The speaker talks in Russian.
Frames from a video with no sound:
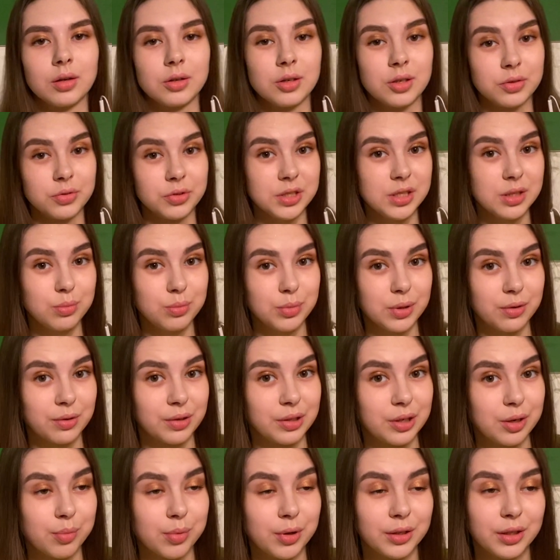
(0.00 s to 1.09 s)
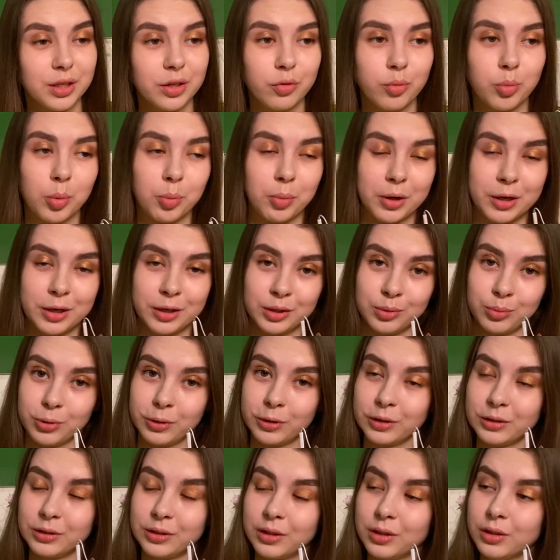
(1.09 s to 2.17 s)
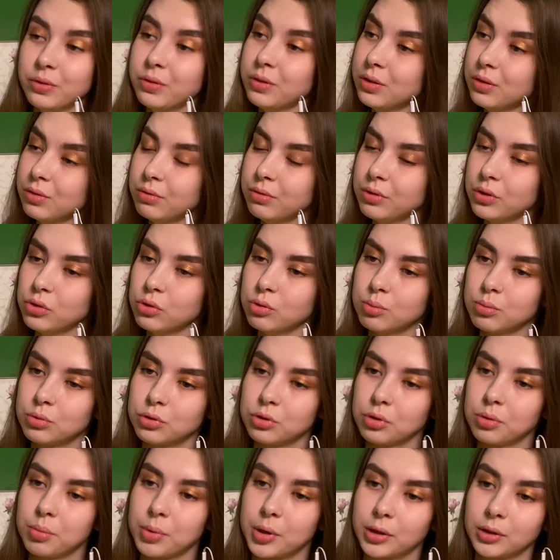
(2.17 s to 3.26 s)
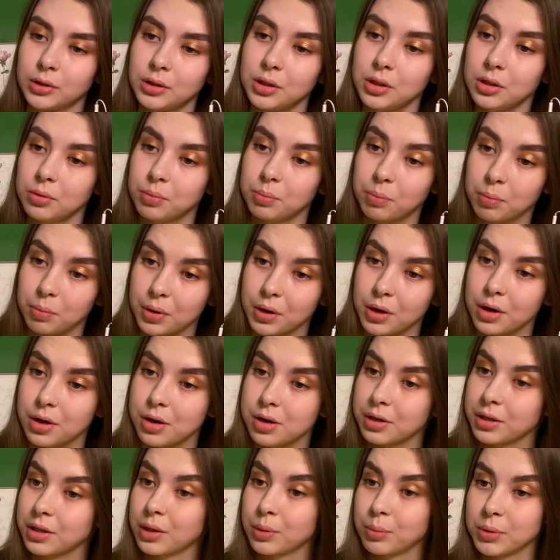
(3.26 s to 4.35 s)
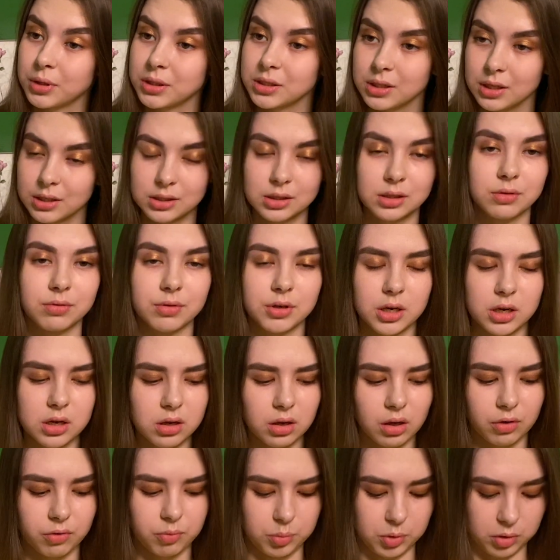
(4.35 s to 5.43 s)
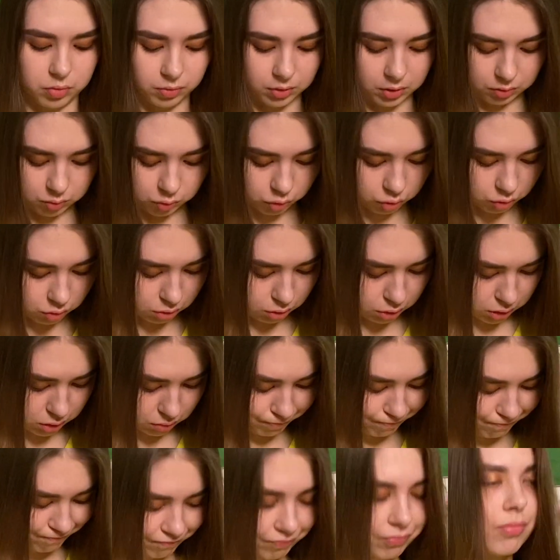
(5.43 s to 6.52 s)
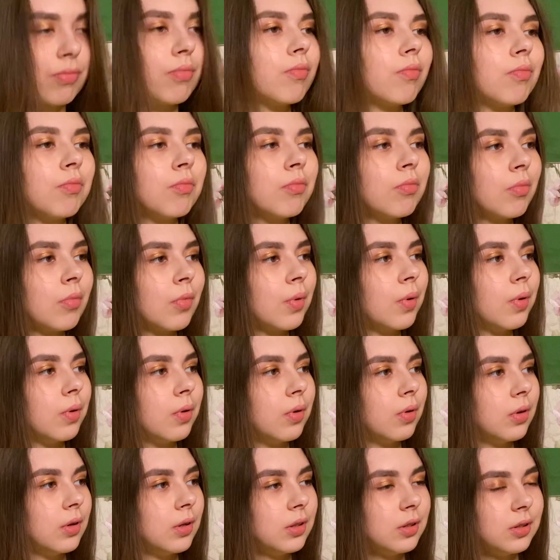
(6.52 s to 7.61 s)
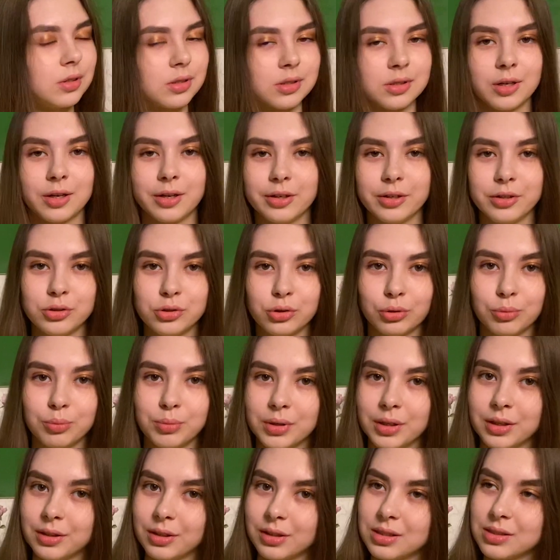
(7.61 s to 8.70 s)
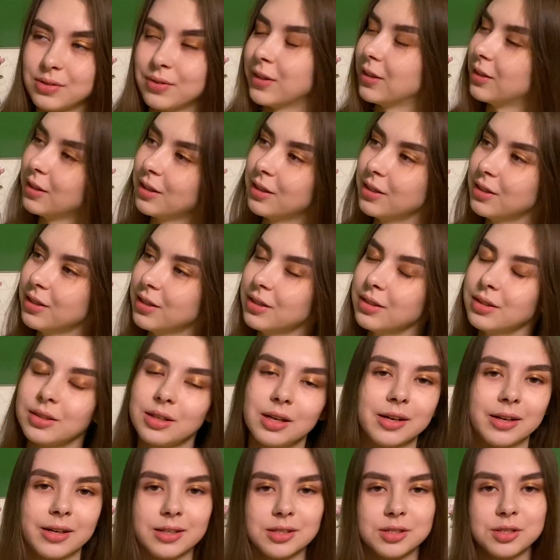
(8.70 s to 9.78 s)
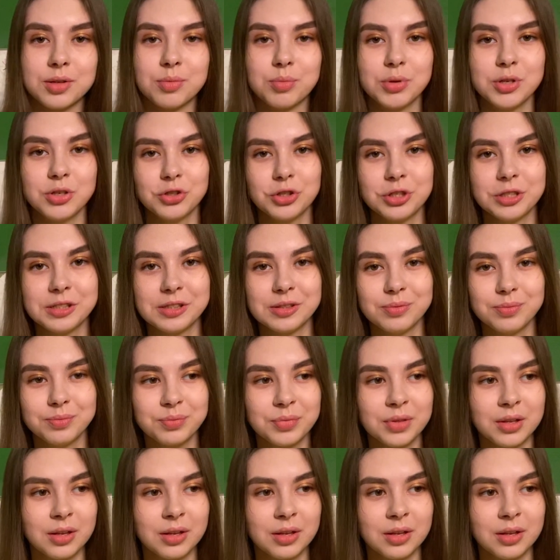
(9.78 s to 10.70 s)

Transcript: А, всем привет, ребята, и вы попали на мой канал. В этом видео будет пранк над парнем. И, кстати говоря, я впервые в желтом. Не знаю, идет мне этот цвет или нет. Как раз напишите.